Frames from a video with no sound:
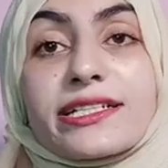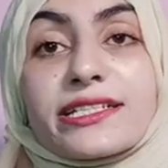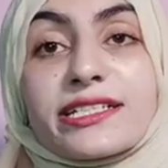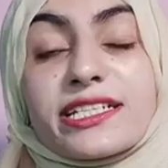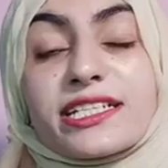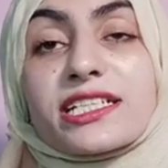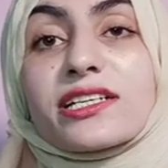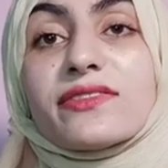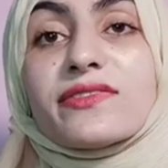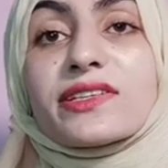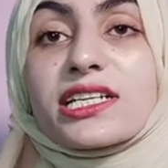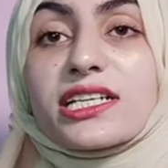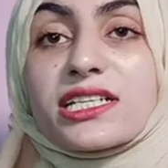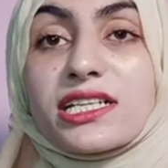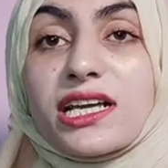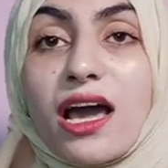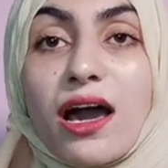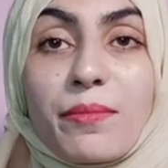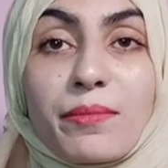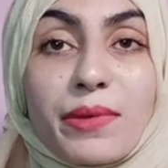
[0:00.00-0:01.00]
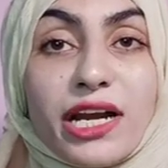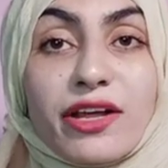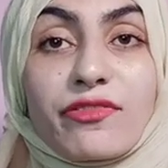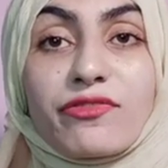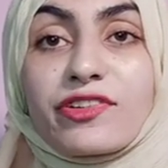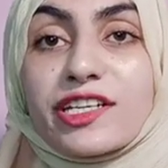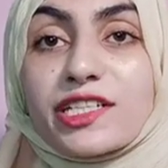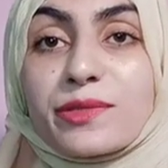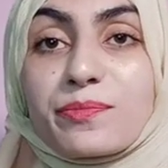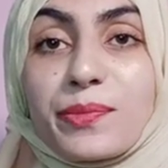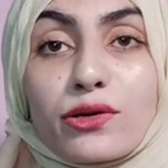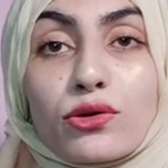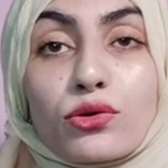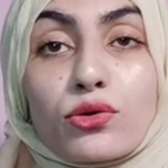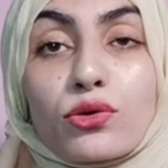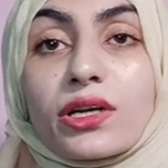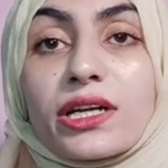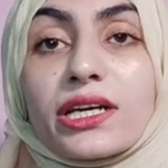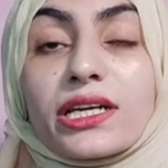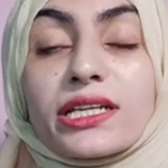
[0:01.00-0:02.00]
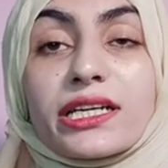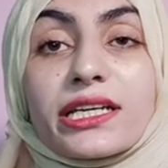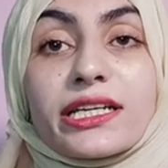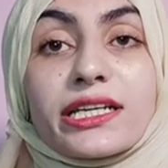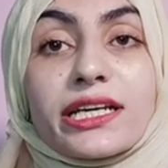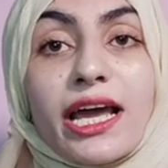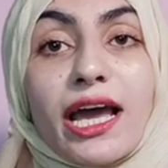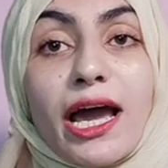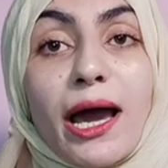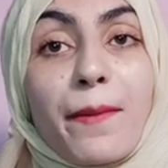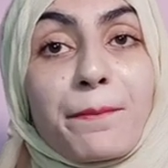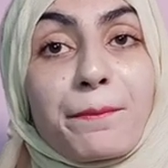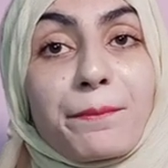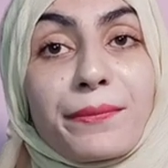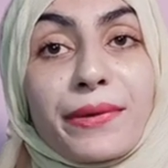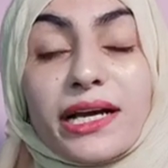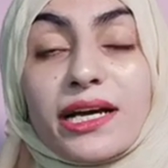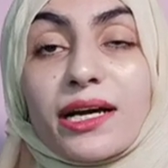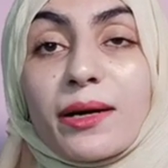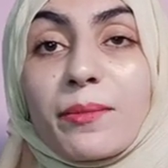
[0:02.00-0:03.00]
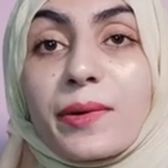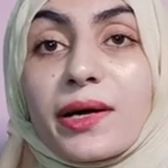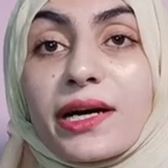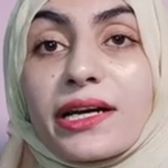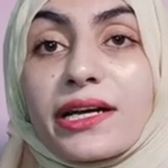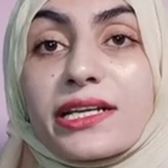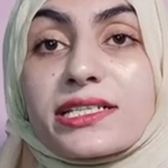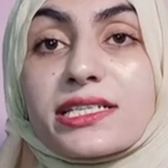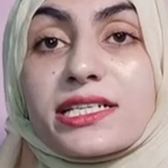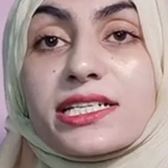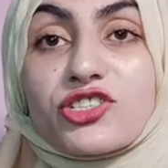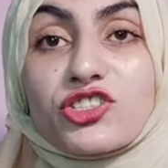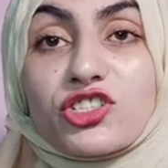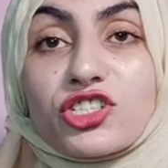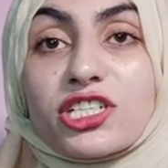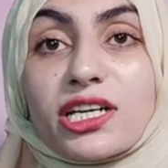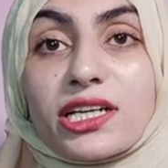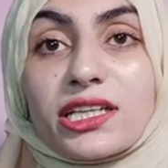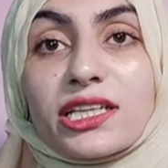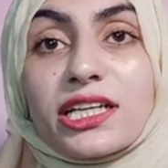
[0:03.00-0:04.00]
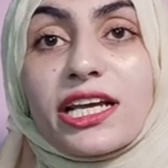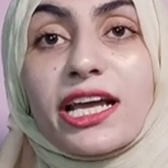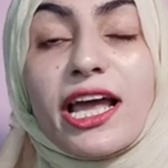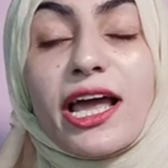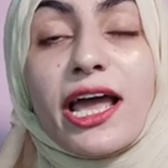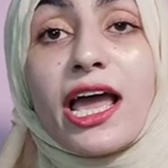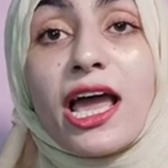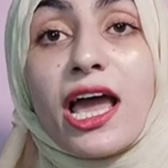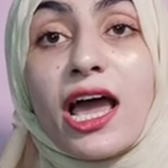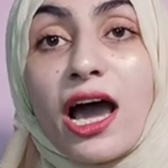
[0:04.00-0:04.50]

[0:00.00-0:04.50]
जिसकी वजह से हमारे फेस पे रौनक नहीं है हम मेकअप करने से झिझकते हैं